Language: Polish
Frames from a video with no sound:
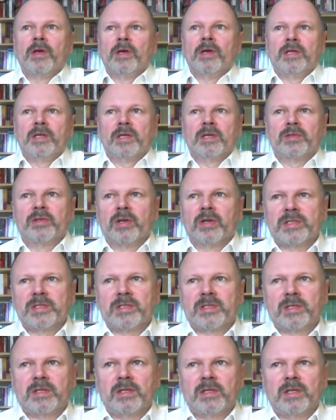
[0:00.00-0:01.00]

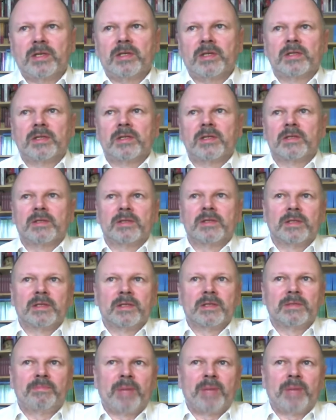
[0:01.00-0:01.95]
Jednostki y,